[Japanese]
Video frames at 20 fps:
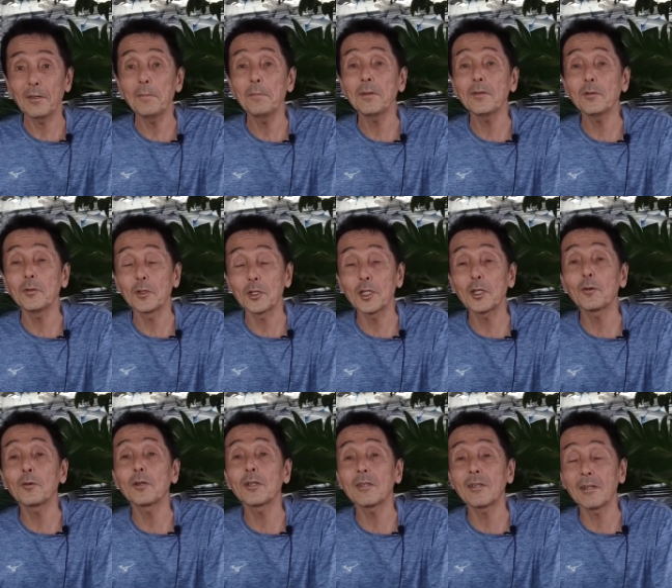1000ペソにし
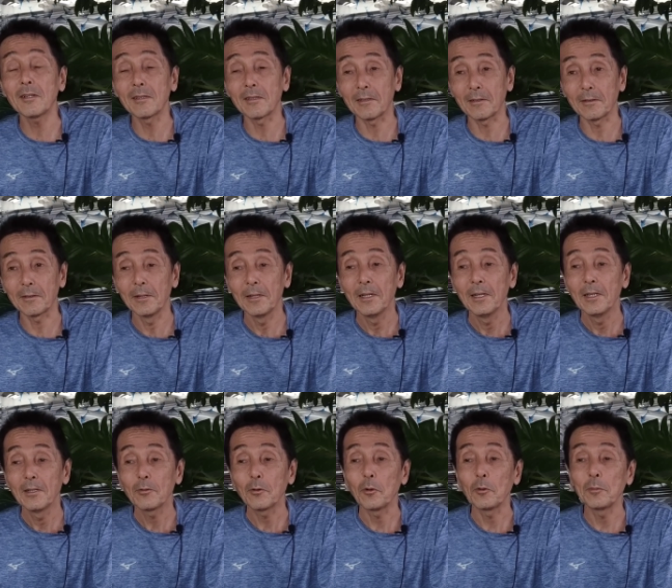てくれたんです。
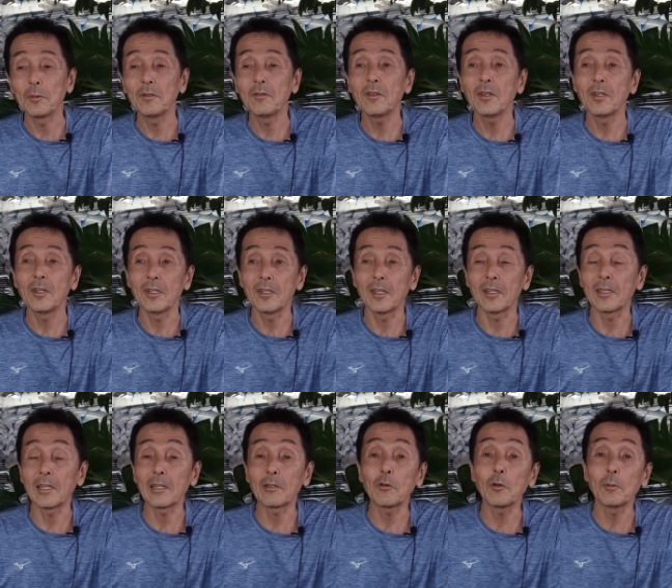その店に行っ
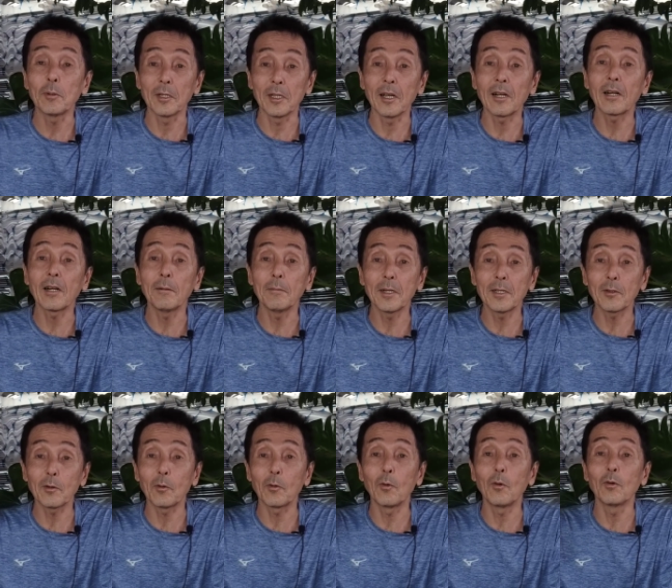て、例えば仲
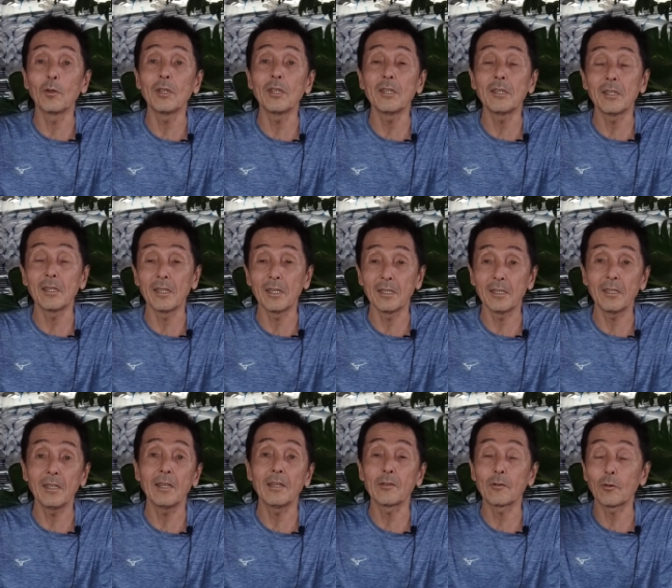間と5人で
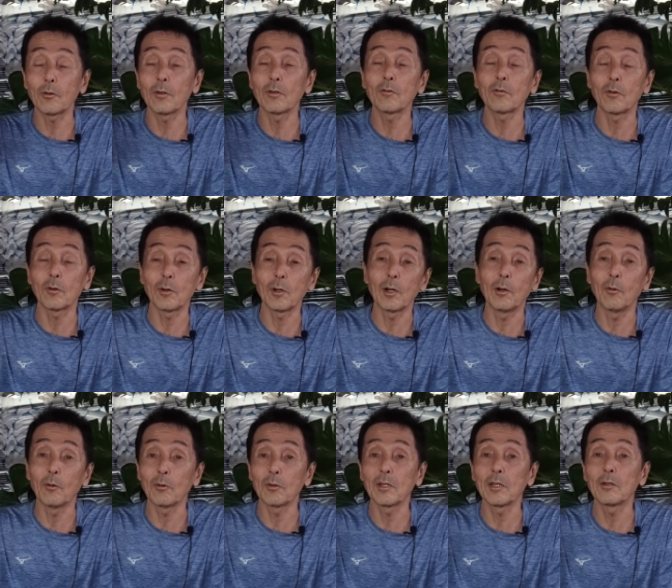行って、それぞれが
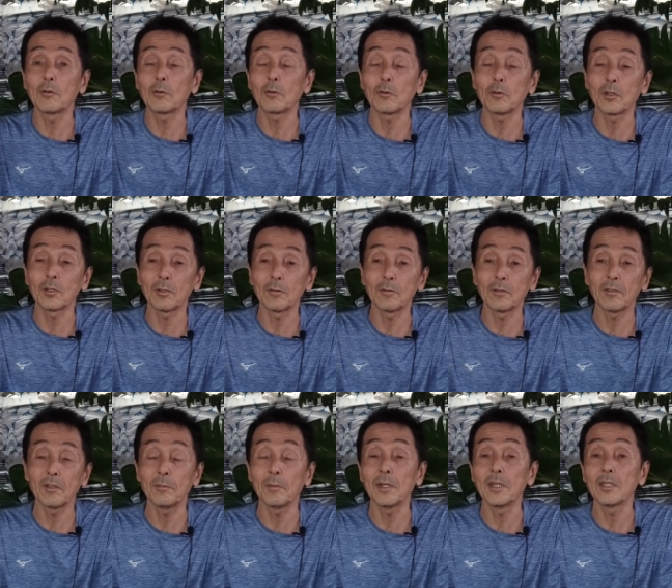女の子を
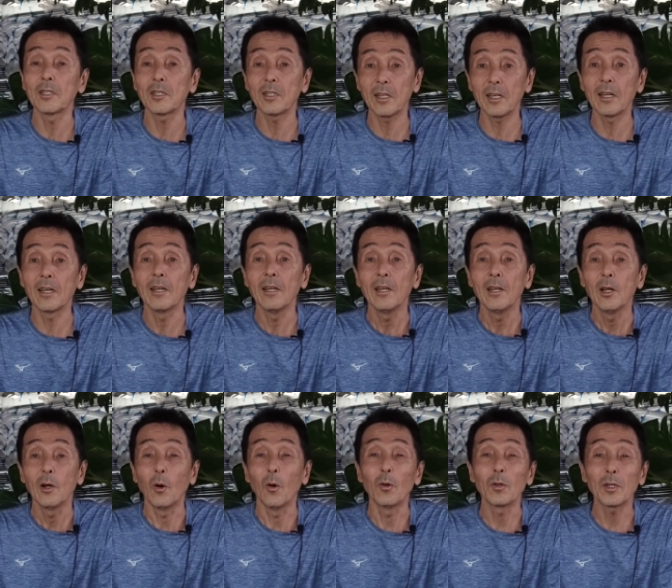指名して、
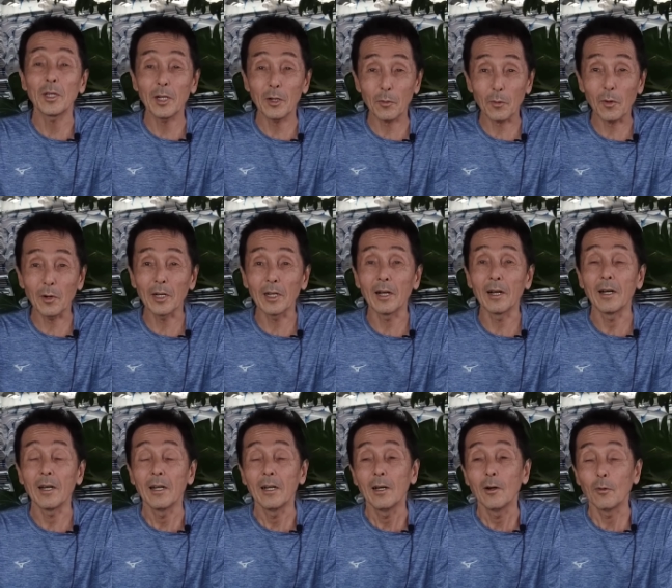女の子
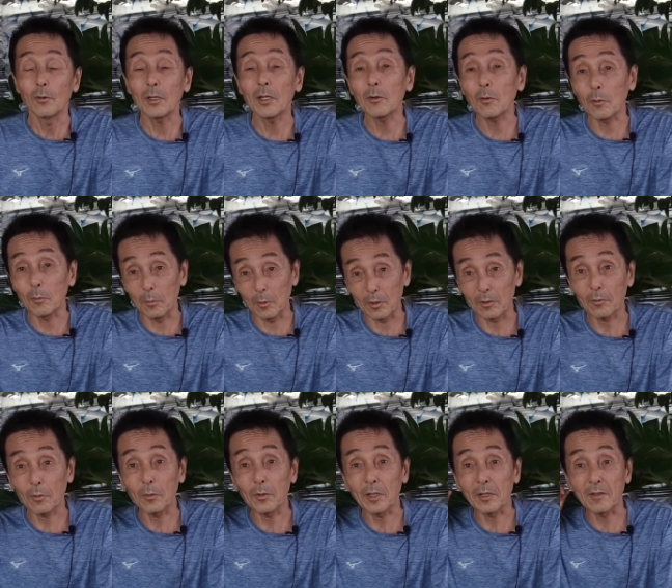が女の子もね、
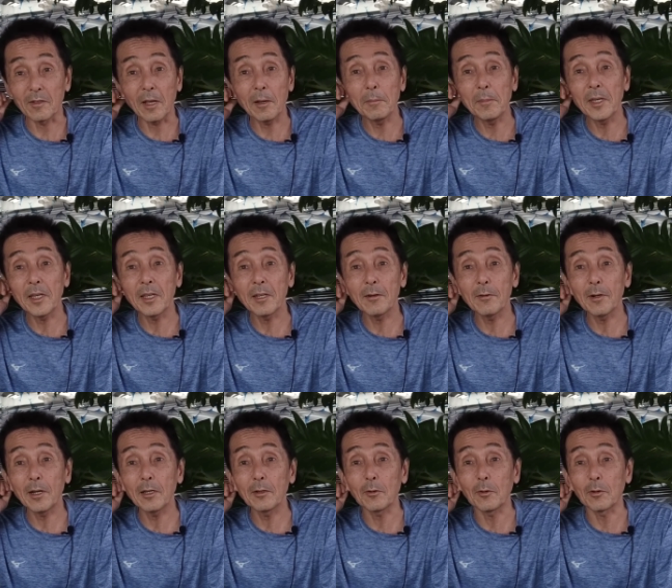そこね、
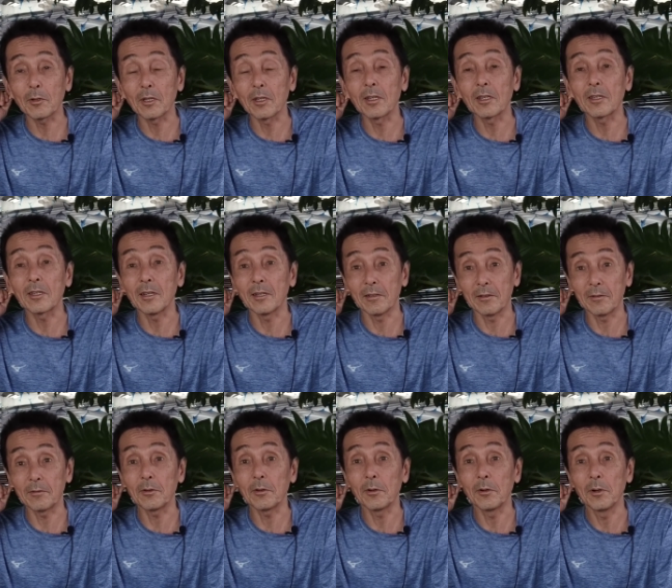サンミゲルライトが出てきたん
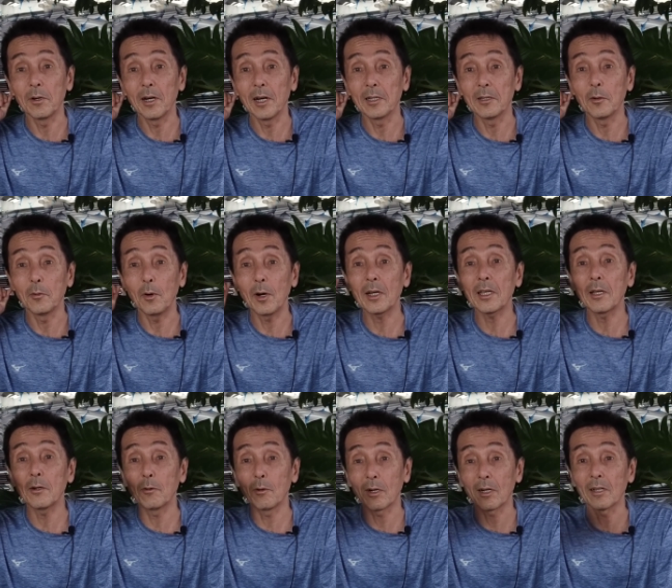ですよ。あの、わ
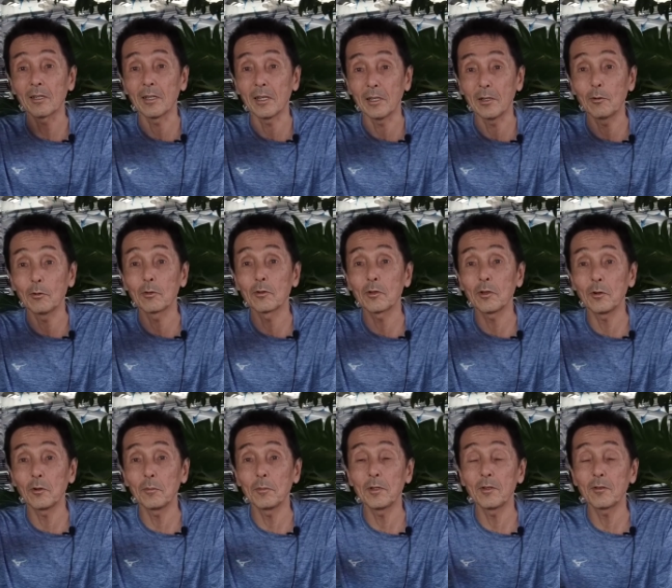けのわかんない色
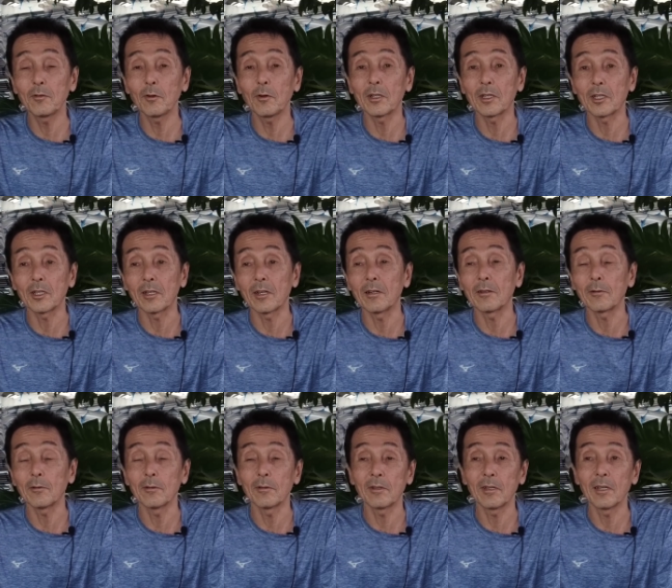付きの水とかじゃ
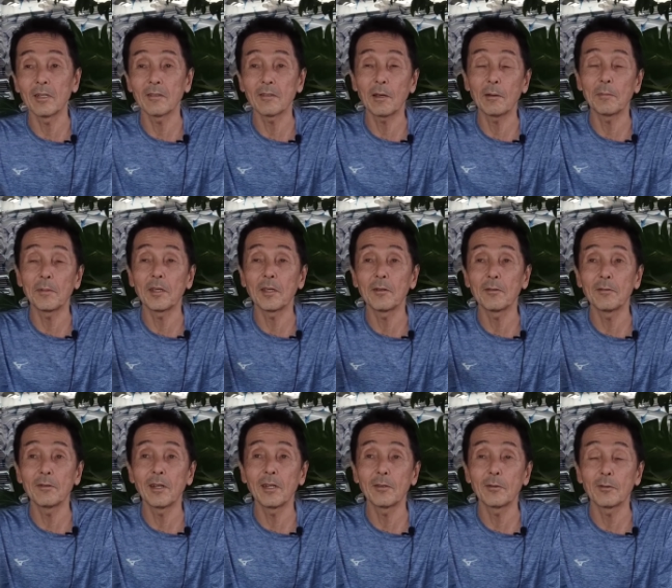なくて、
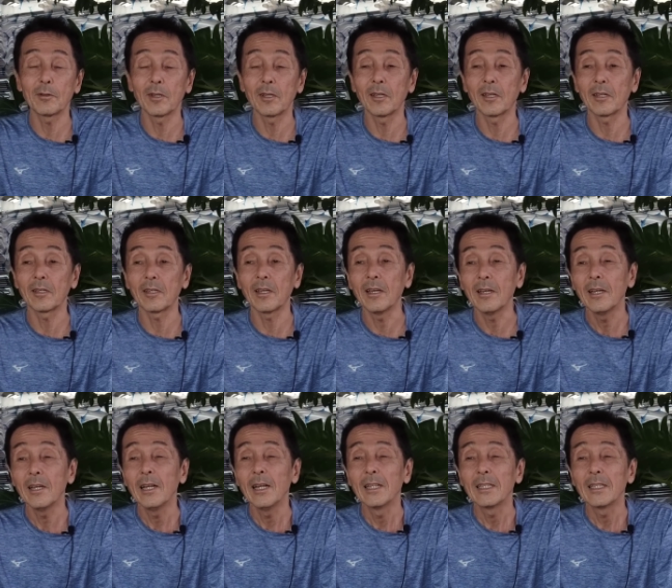サンミゲルライト出てきて、